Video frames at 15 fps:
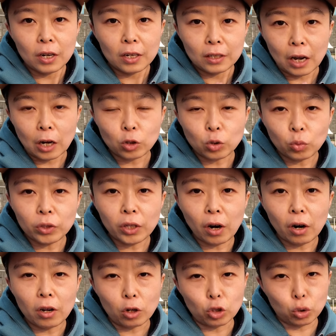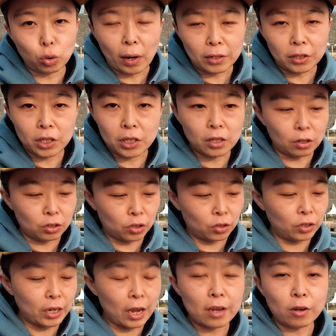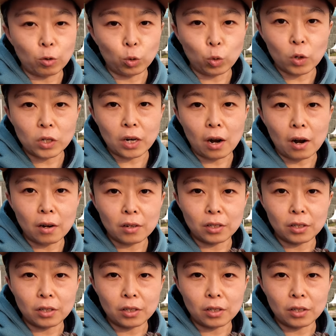它中间要喘息的时间有多长。